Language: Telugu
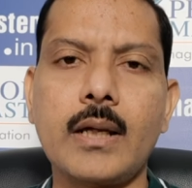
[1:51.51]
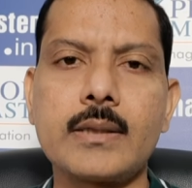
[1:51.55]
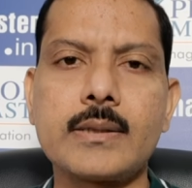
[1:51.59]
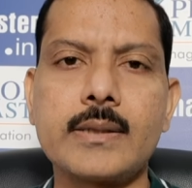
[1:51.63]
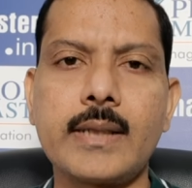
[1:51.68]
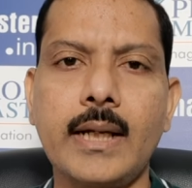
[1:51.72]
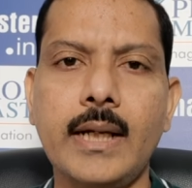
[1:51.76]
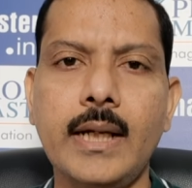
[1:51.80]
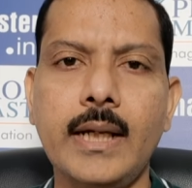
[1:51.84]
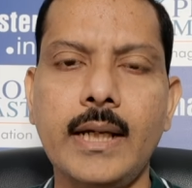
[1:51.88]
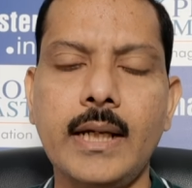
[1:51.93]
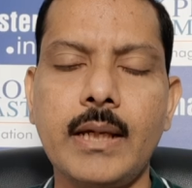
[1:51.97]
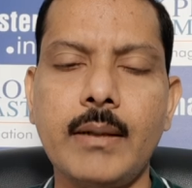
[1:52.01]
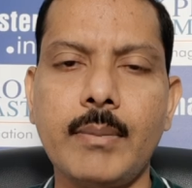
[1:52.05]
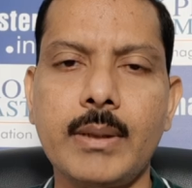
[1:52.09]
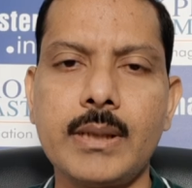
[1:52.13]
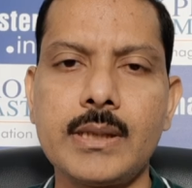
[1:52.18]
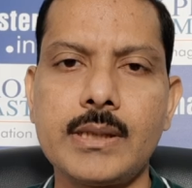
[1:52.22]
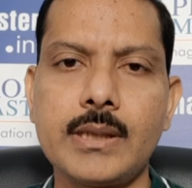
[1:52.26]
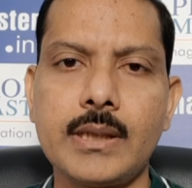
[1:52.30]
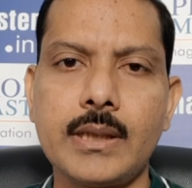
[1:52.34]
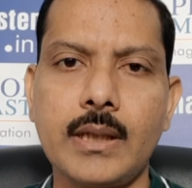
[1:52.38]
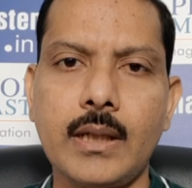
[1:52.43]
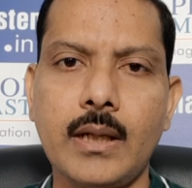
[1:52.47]
సెల్లింగ్కి
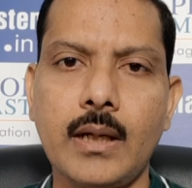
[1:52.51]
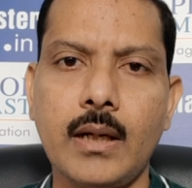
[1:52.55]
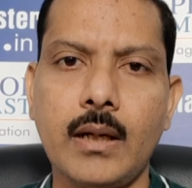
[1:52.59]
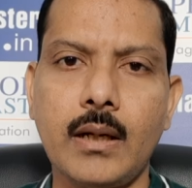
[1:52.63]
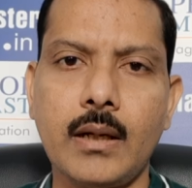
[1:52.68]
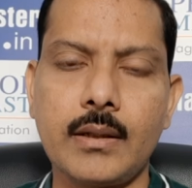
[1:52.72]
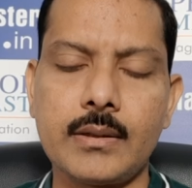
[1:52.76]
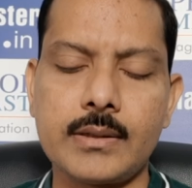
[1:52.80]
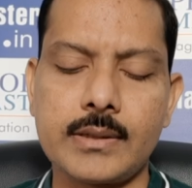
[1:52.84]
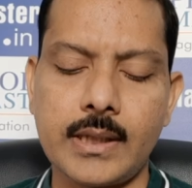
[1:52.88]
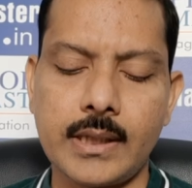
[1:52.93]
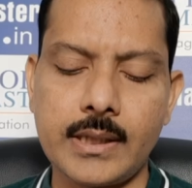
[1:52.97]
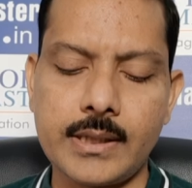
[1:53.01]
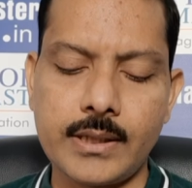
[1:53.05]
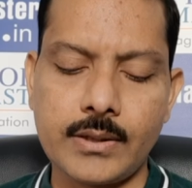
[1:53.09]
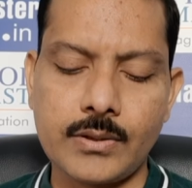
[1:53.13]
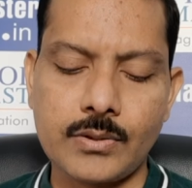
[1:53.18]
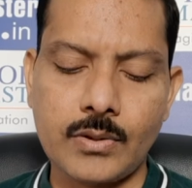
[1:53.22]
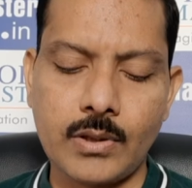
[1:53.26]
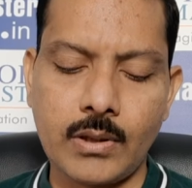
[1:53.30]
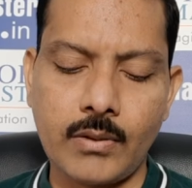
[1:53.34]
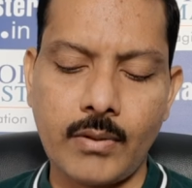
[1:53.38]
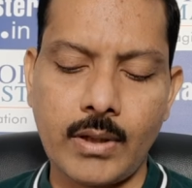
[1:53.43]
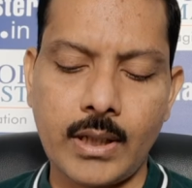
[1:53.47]
మంచి సెల్
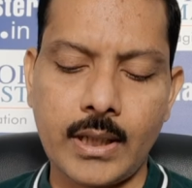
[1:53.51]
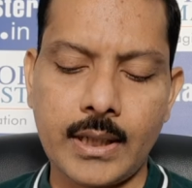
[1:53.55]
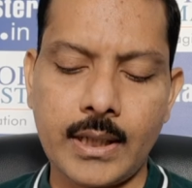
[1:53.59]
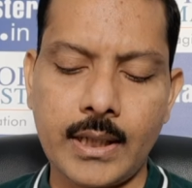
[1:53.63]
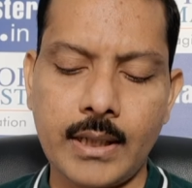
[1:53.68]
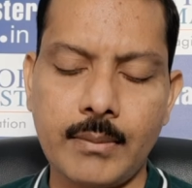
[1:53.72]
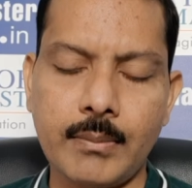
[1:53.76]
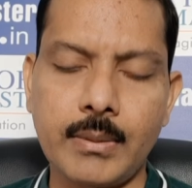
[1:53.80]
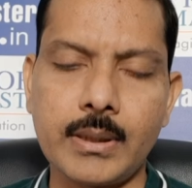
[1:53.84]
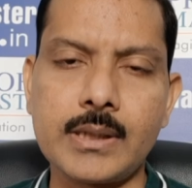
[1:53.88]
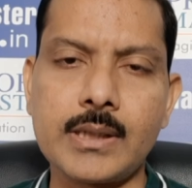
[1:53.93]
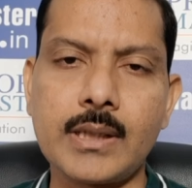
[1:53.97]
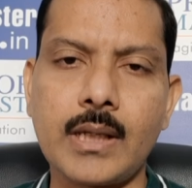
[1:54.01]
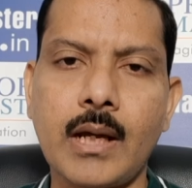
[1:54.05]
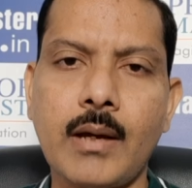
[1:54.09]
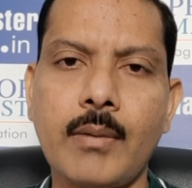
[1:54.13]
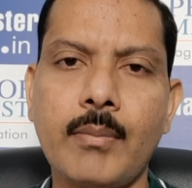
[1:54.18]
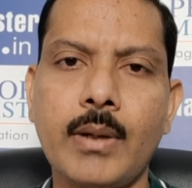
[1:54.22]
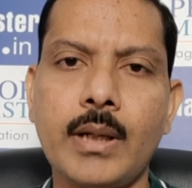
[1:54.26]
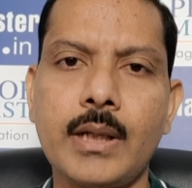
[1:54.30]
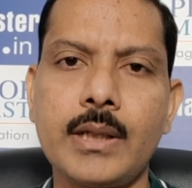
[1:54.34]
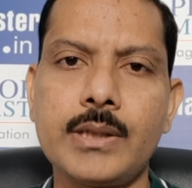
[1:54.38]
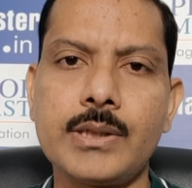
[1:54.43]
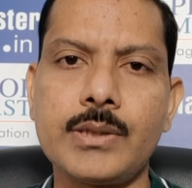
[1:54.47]
చేసుకున్న వాళ్ళకి మంచి
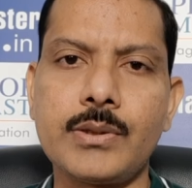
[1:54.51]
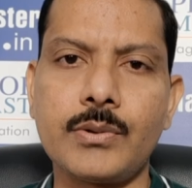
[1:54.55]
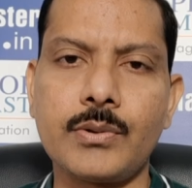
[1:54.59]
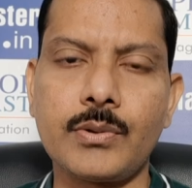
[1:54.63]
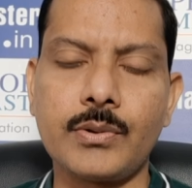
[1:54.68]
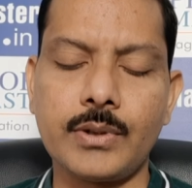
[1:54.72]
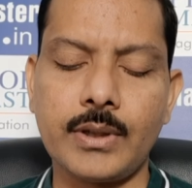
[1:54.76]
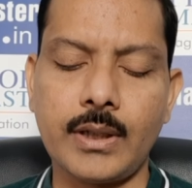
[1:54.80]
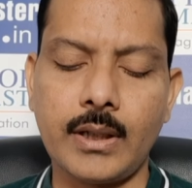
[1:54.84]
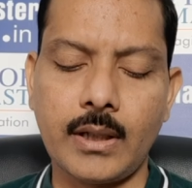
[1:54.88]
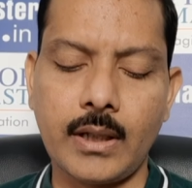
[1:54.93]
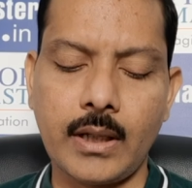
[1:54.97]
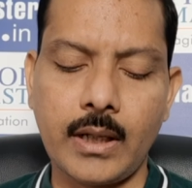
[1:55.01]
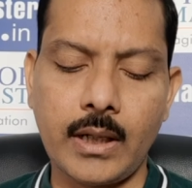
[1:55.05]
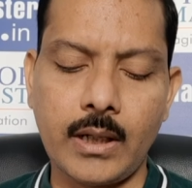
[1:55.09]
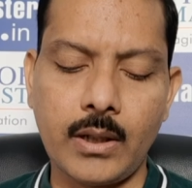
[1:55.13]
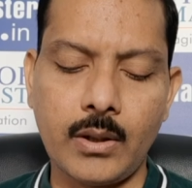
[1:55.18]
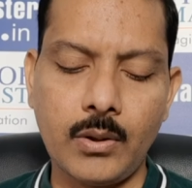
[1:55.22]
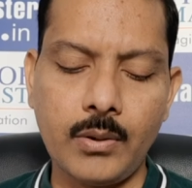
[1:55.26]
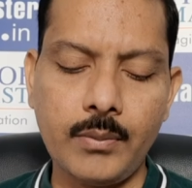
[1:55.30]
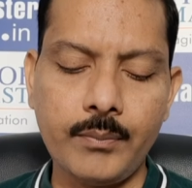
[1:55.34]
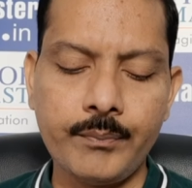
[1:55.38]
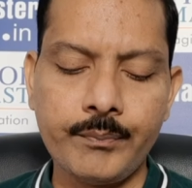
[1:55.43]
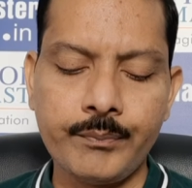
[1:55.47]
లాభాలు ఇచ్చి ఉంటుంది ఇంట్రాడేలో